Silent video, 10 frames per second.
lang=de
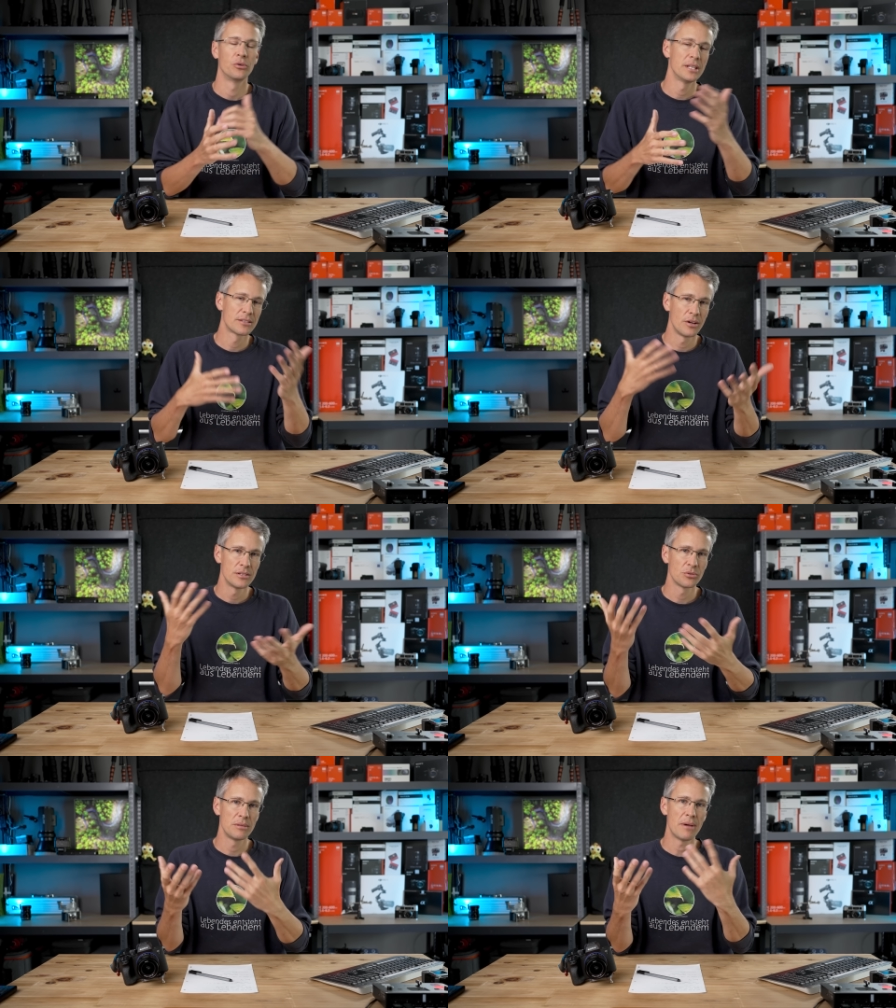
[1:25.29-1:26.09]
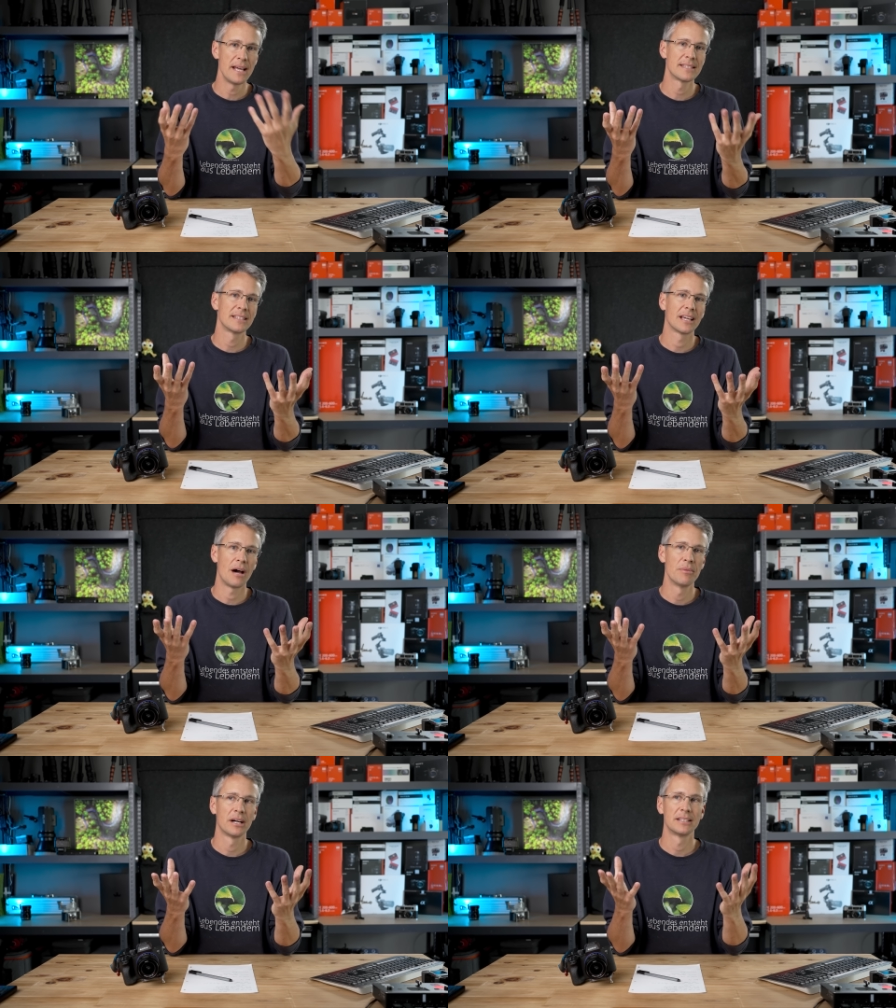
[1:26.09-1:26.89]
Und jetzt können so die meisten
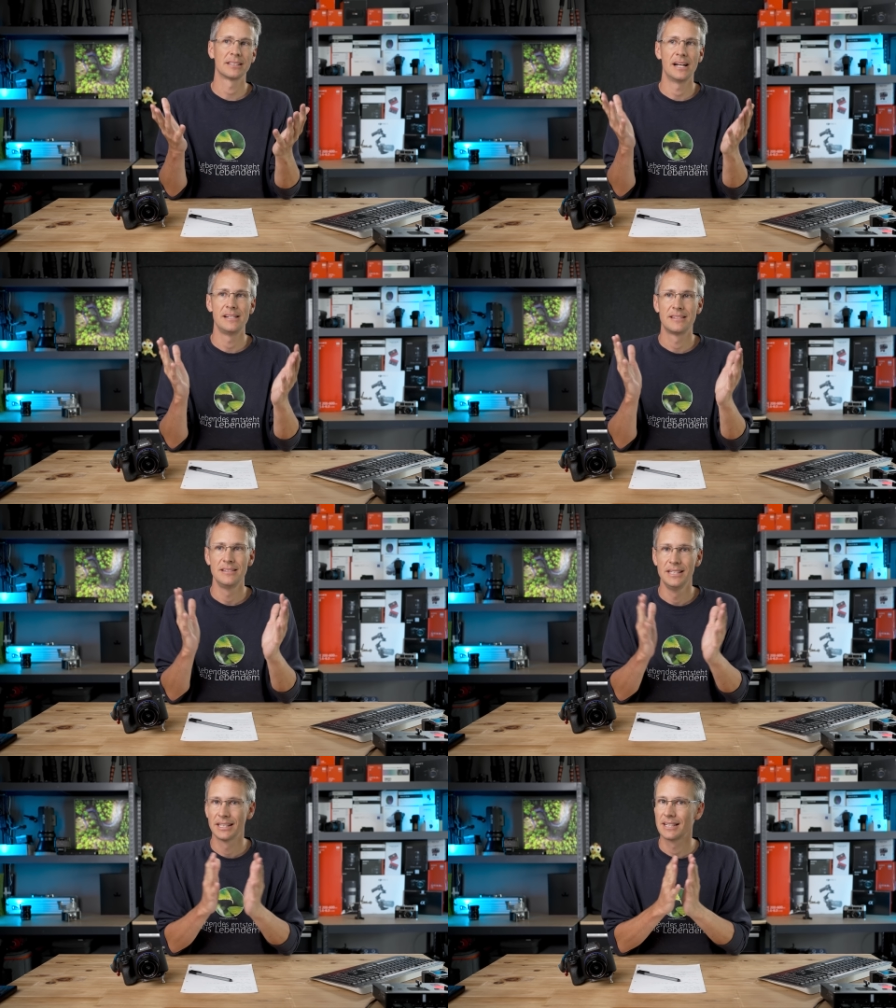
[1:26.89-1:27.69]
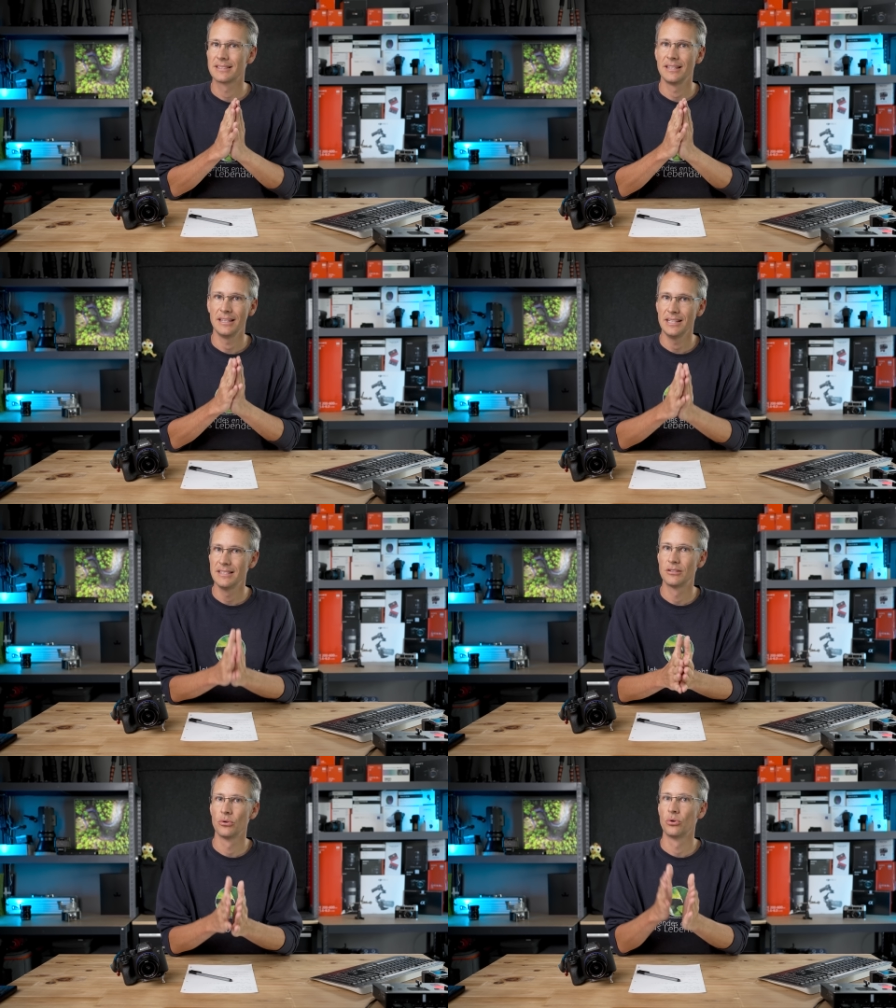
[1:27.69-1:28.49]
Kameras als niedrigste
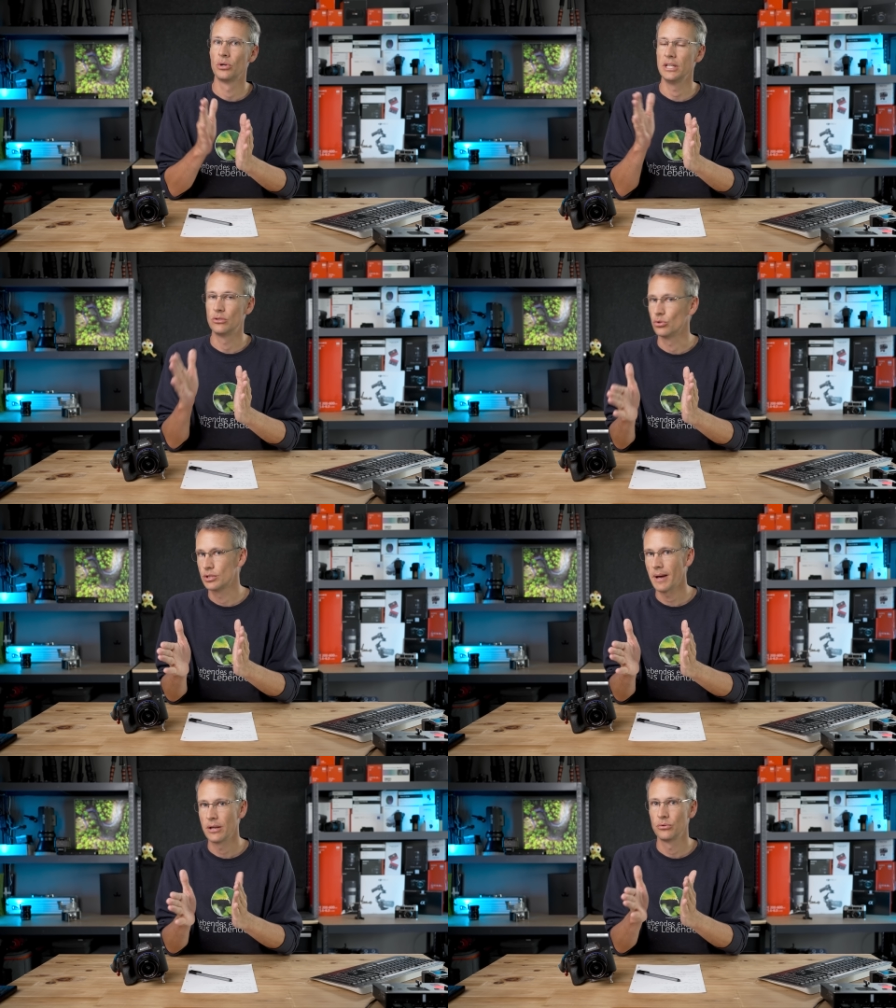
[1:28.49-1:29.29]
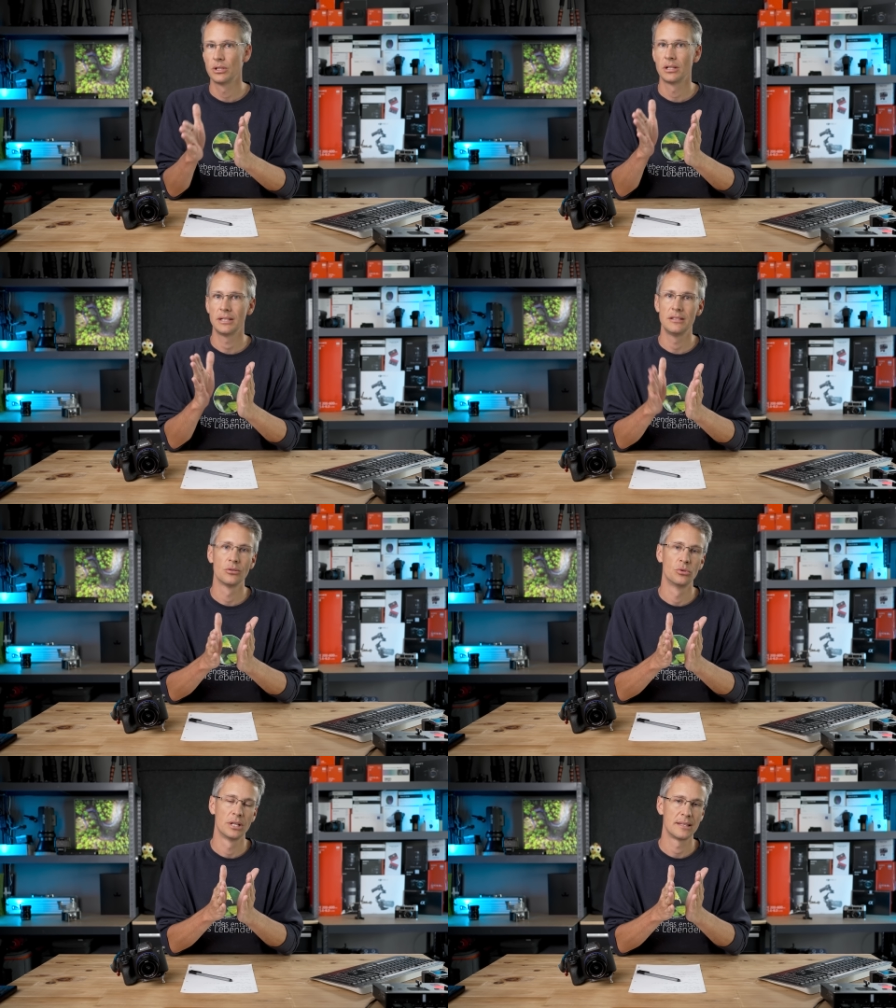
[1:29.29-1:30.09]
ISO, ISO 200,
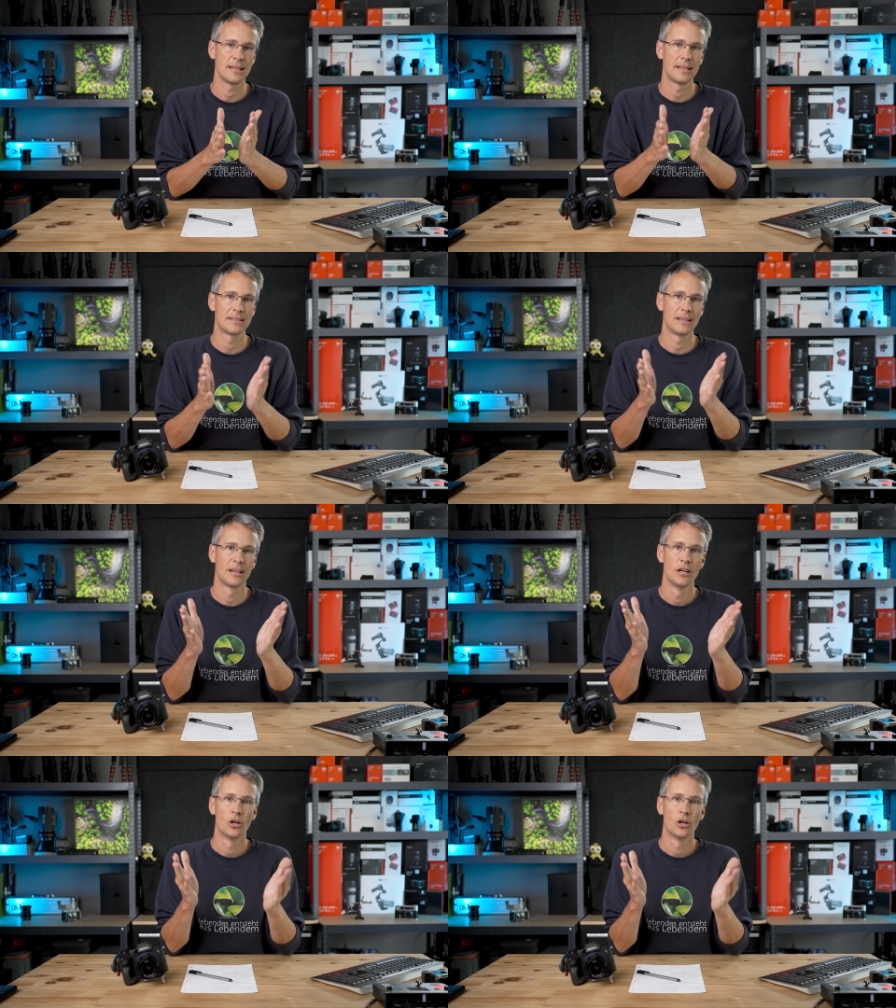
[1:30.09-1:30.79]
ISO 160